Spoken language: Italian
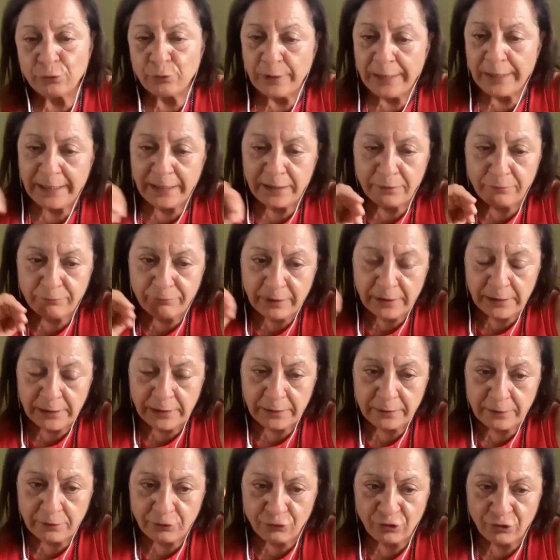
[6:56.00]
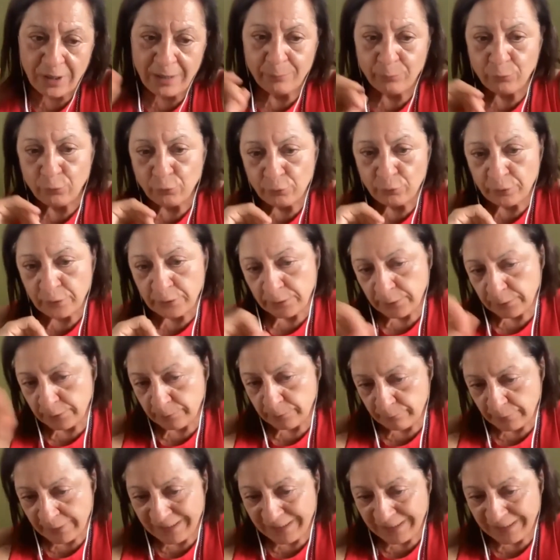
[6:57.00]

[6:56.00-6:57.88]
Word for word: lei venne diciamo eh,